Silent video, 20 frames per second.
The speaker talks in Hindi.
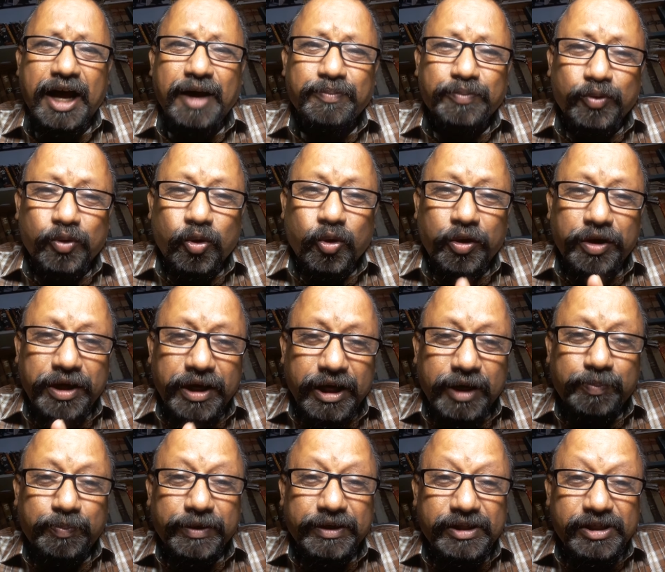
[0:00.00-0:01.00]
आपको
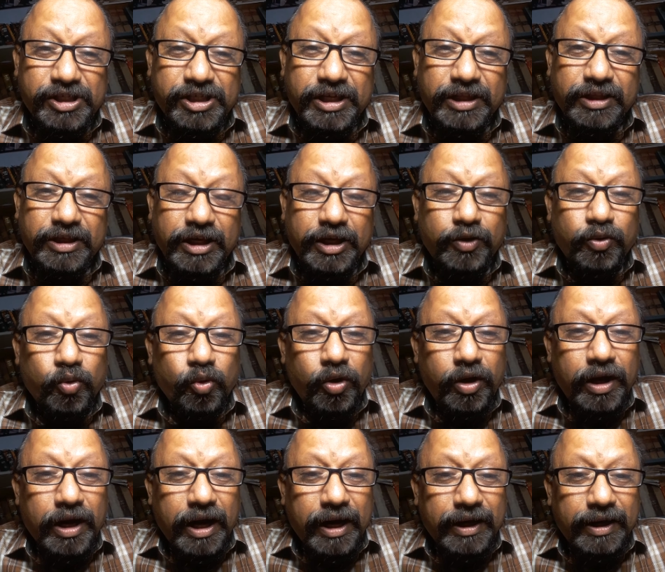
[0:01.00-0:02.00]
एक प्रतिशत की
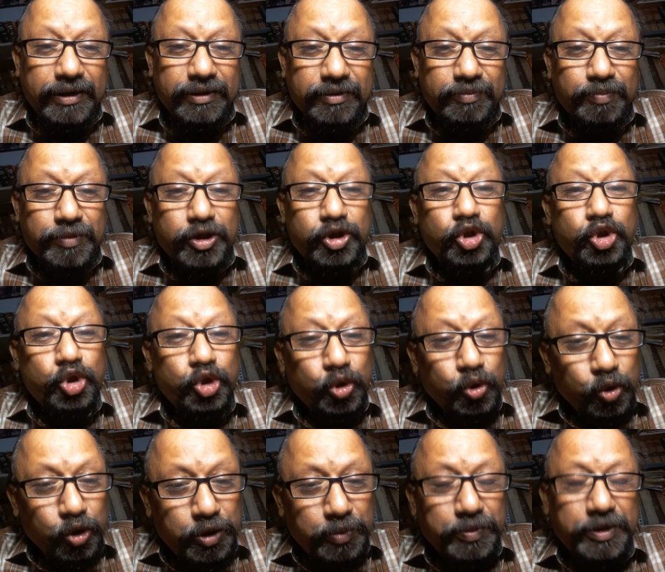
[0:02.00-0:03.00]
कुल लागत में
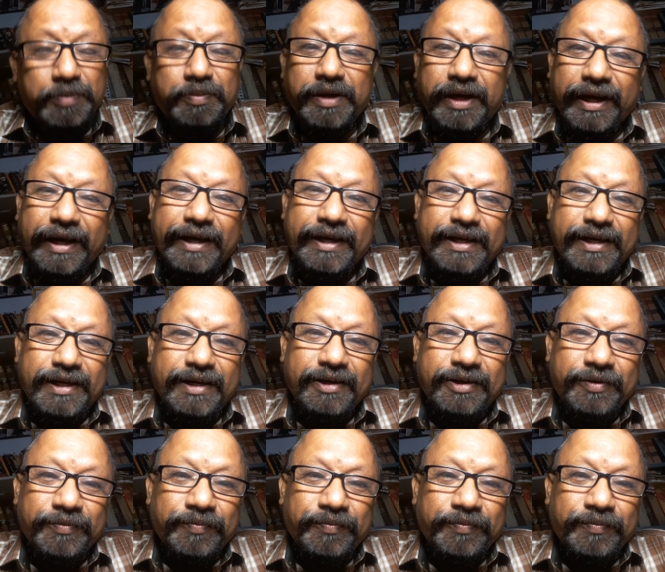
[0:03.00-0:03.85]
छूट भी मिलेगी